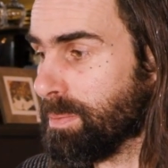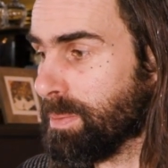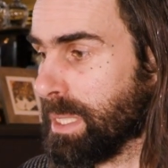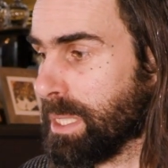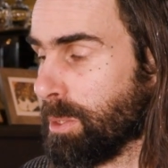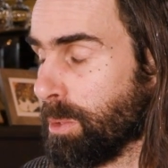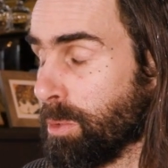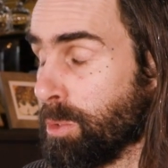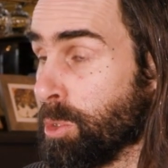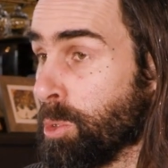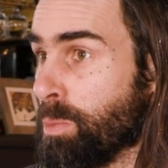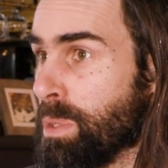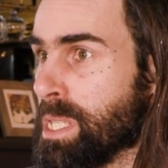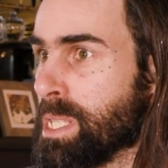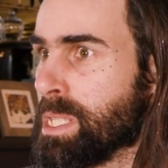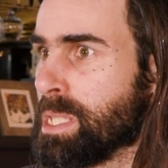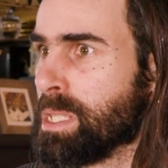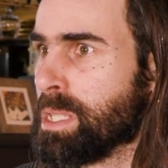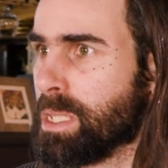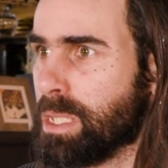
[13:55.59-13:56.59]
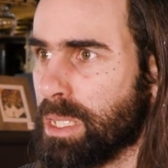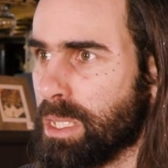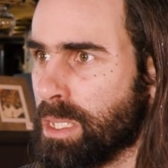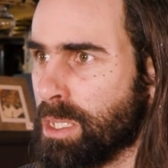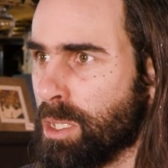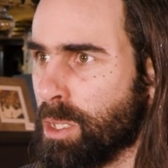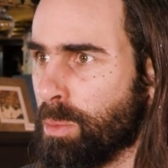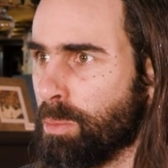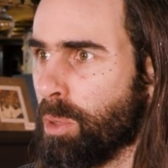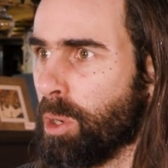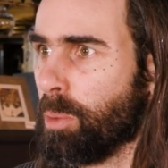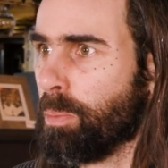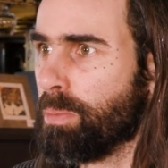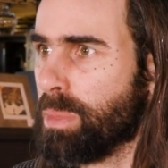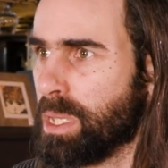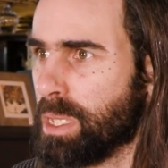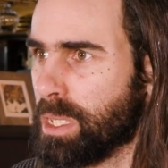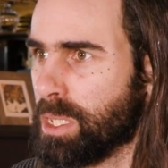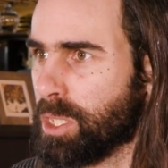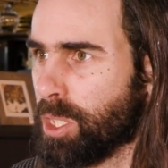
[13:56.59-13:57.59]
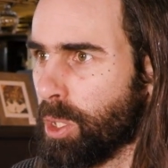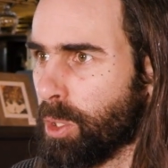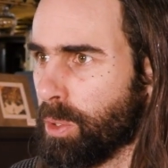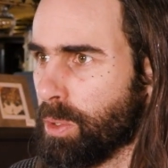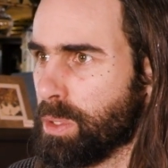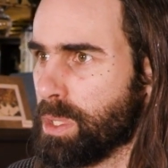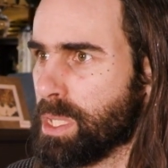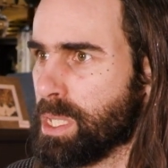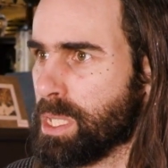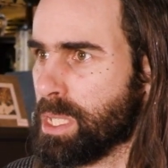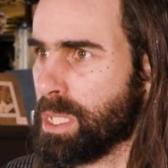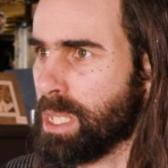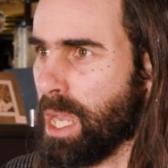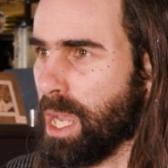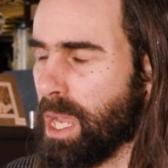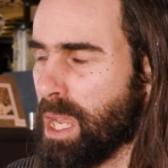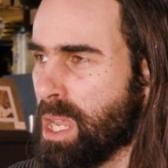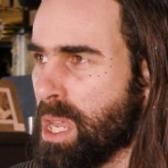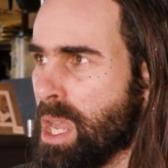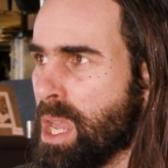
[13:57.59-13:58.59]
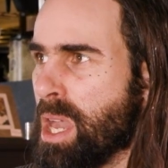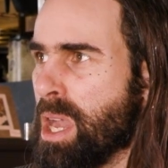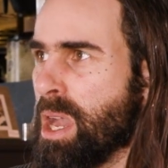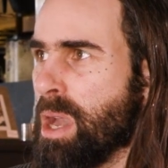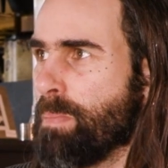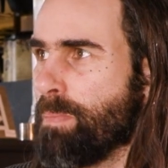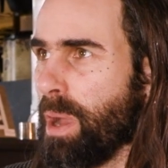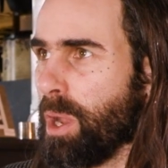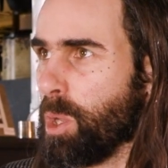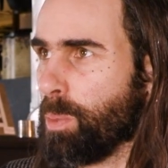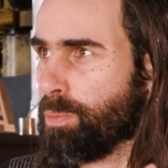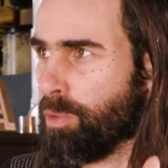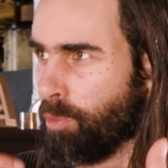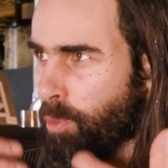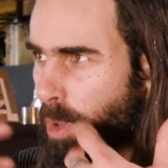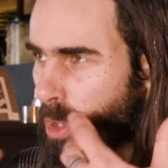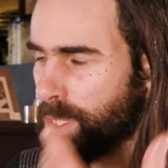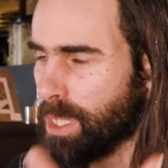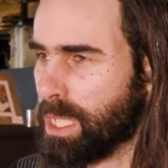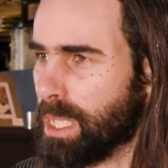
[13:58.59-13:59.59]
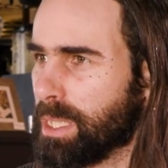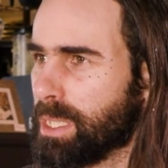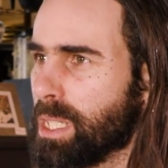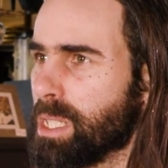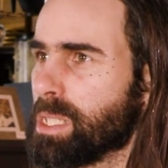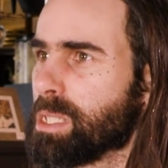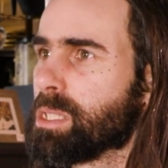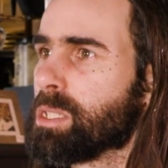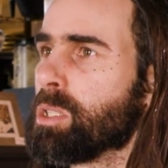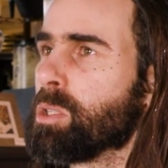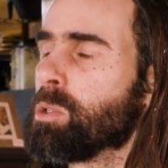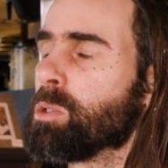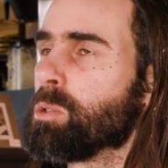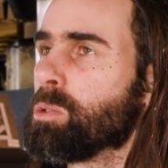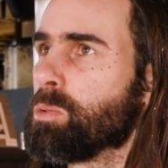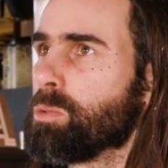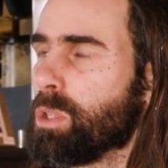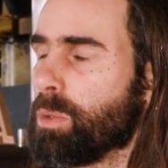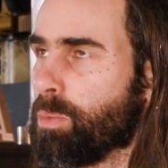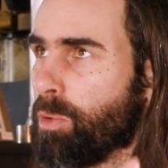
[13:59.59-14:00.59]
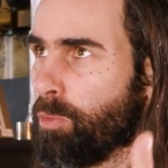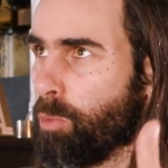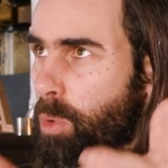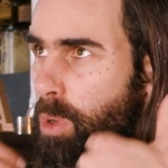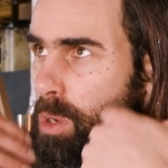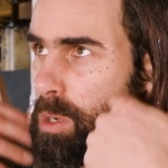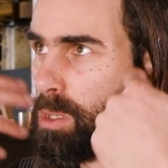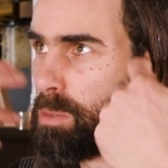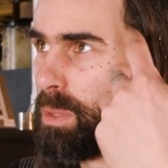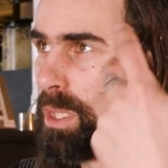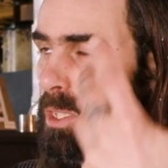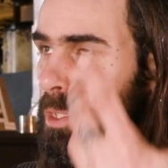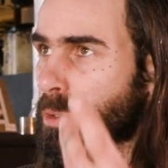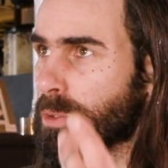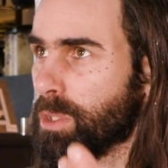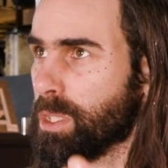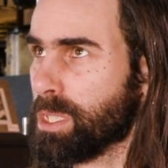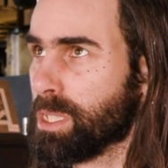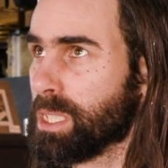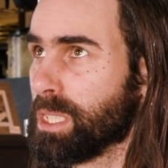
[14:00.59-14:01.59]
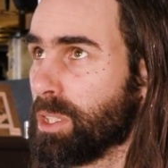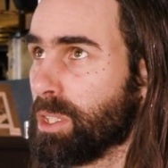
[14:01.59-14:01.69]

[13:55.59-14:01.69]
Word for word: mettons, une obésité morbide, qui ont réussi à, par le pouvoir de l'intention, le pouvoir, mettons, de se